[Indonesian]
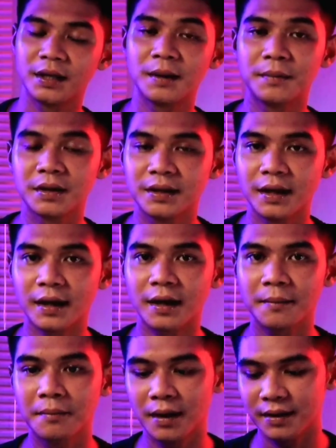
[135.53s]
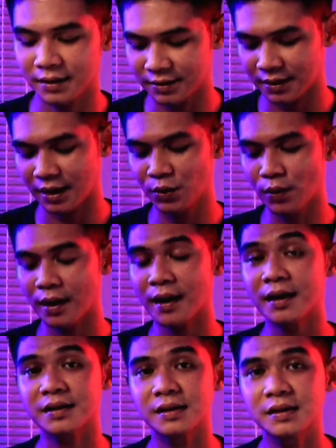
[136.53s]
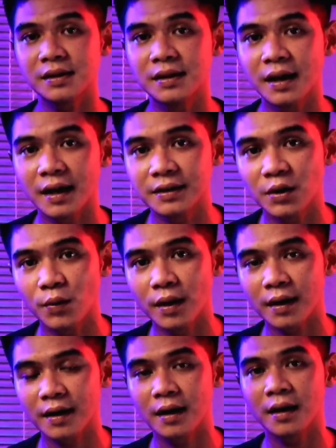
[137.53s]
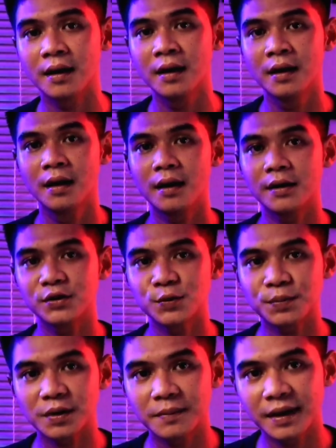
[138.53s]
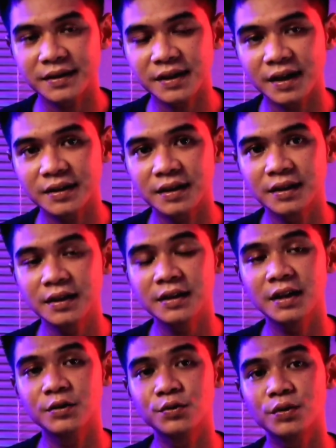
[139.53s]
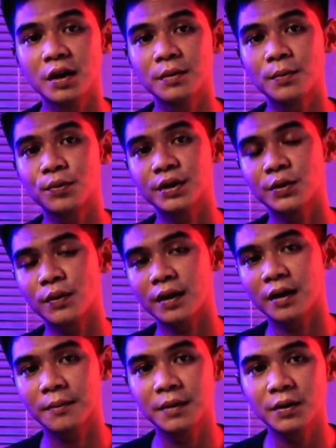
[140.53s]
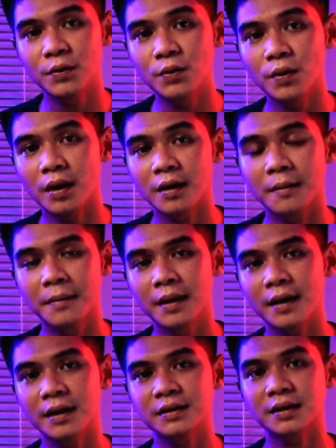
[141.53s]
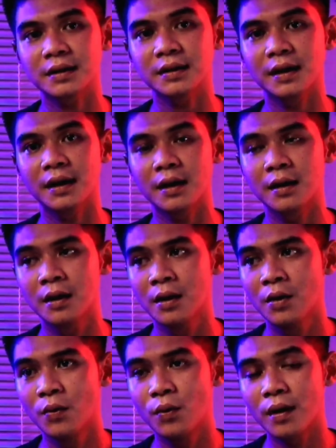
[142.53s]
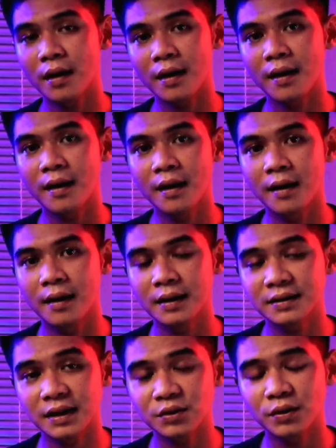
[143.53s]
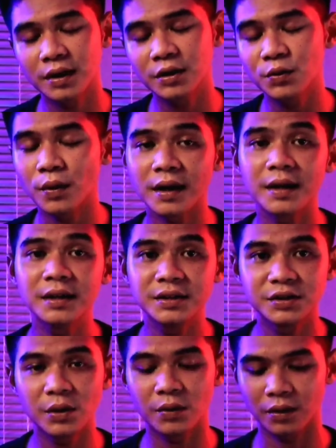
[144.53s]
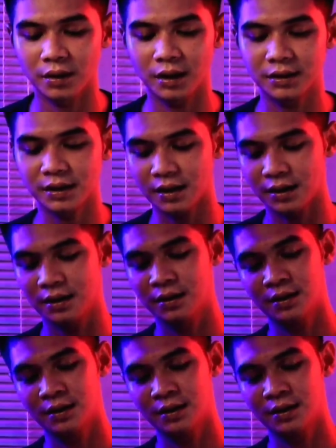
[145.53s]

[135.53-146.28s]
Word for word: Dia menyediakan banyak sekali warna sih, tidak hanya warna uh, Super Black Series ini, dia juga mempunyai warna biru, warna merah, serta warna satu lagi itu warna hijau kalau nggak salah.